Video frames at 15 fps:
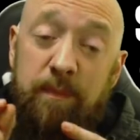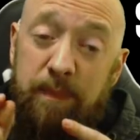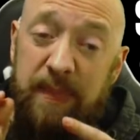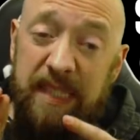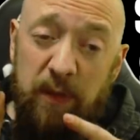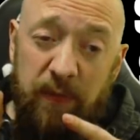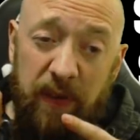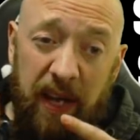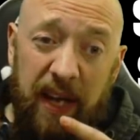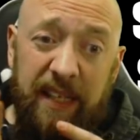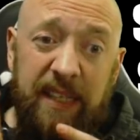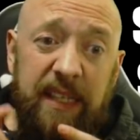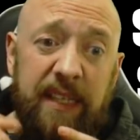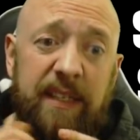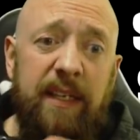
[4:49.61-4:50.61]
bis auf
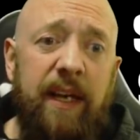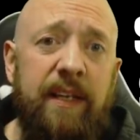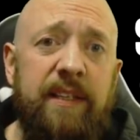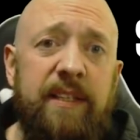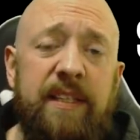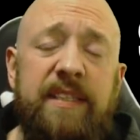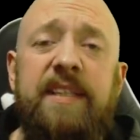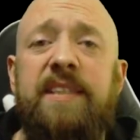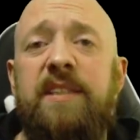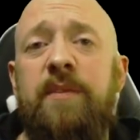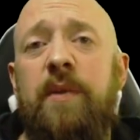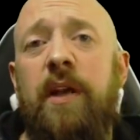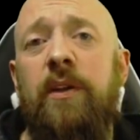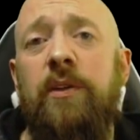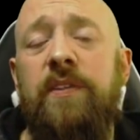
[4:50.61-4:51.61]
einen Hit eigentlich das letzte
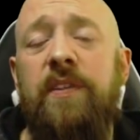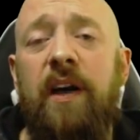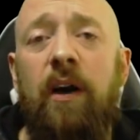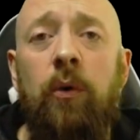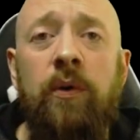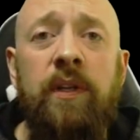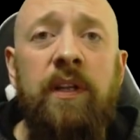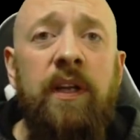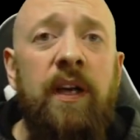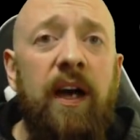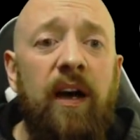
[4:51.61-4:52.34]
Mal noch down.